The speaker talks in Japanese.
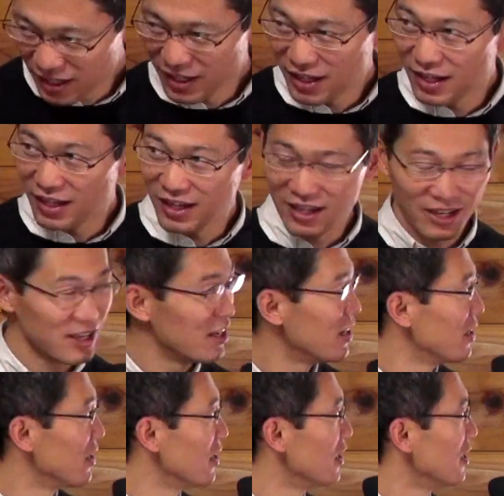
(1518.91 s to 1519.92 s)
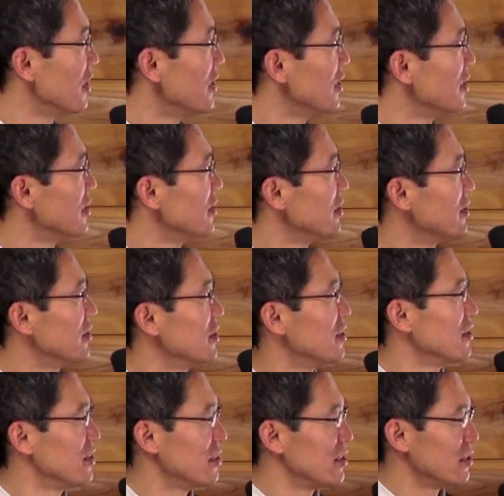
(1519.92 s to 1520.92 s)
い牛乳を
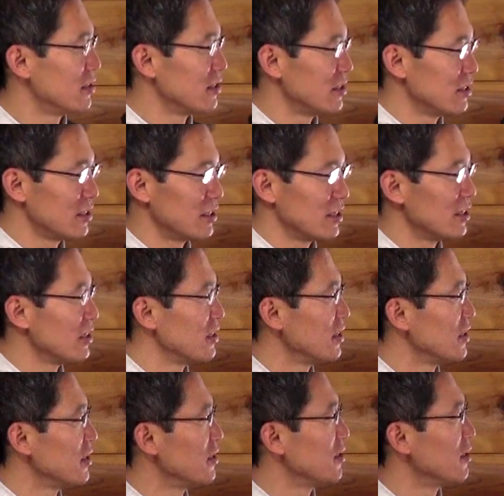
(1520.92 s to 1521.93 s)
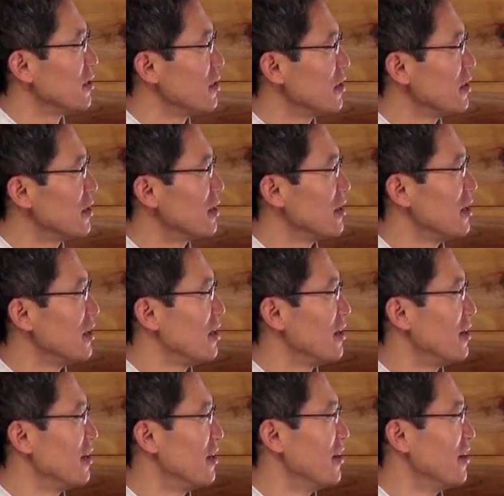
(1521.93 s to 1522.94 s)
大串家からいただこうと思います